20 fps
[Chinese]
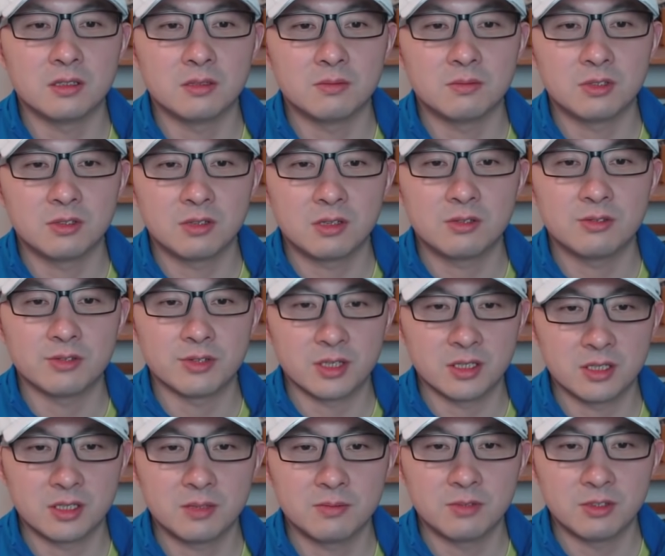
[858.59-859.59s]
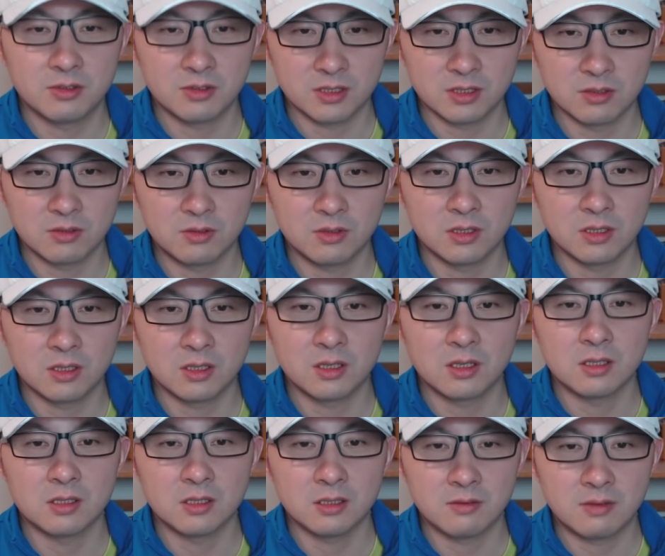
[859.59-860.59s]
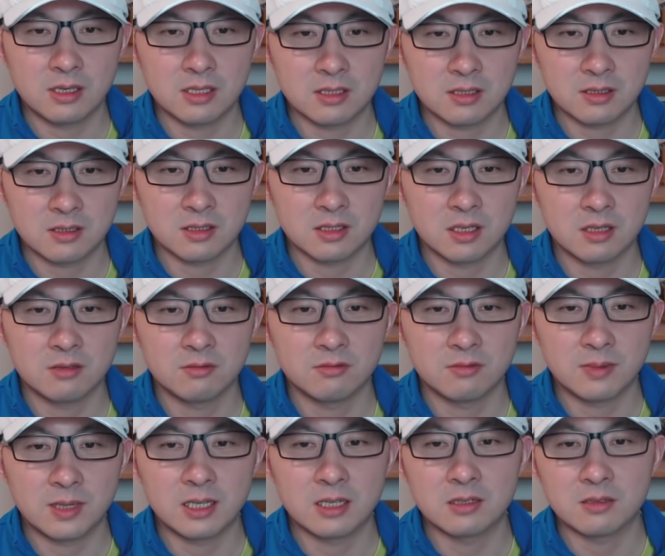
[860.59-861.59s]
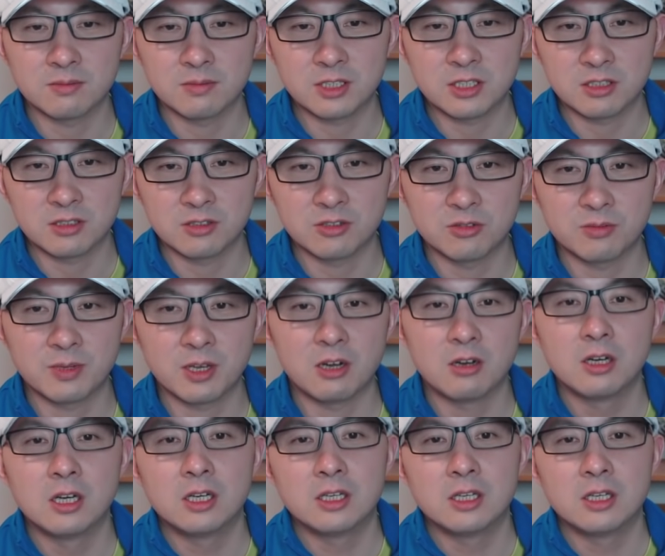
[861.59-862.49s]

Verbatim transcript: 某个候选人在某个省获得了一万四千五百什么七十九票，